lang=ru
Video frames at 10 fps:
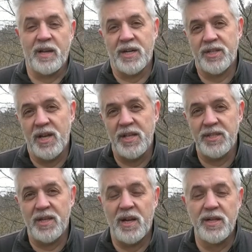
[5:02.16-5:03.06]
–
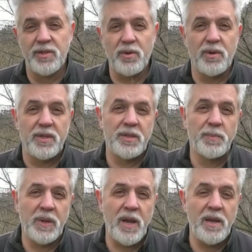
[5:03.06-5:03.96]
гражданское лицо,
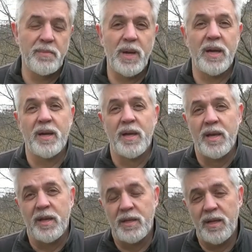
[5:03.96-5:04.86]
избираемое
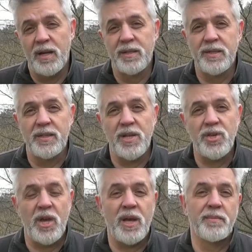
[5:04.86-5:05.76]
или
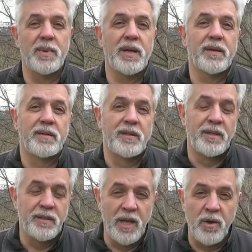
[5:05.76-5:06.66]
назначаемое
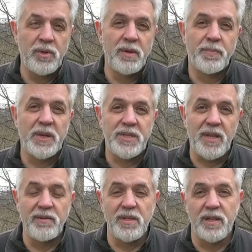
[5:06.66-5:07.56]
народным
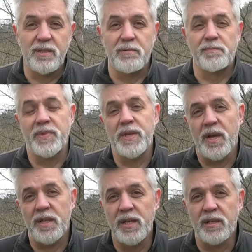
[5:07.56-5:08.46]
представительством.
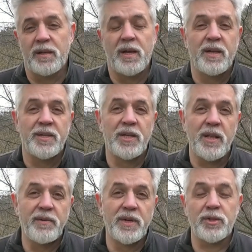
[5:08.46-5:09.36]
Никаких
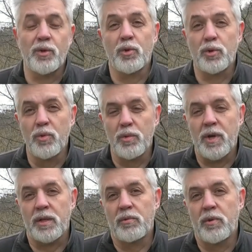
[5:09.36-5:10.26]
силовых структур,
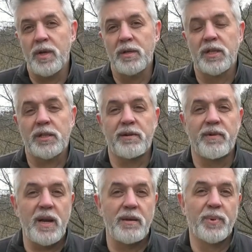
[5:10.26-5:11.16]
которые
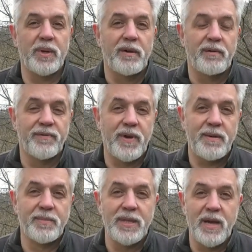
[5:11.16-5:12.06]
диктовали бы
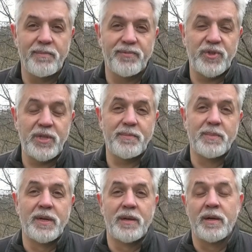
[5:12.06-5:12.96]
вам, нам,
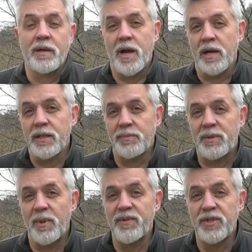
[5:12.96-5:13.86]
всем – как нам
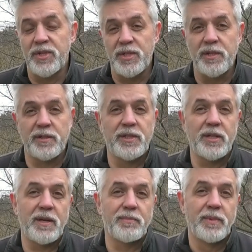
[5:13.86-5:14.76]
себя вести,
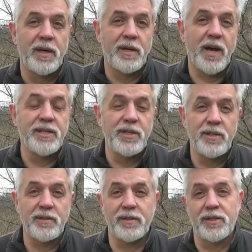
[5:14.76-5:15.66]
где нам
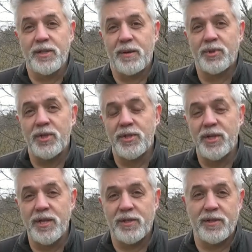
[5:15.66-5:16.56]
ходить, где нам
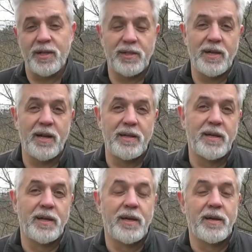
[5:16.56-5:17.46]
сидеть и так далее.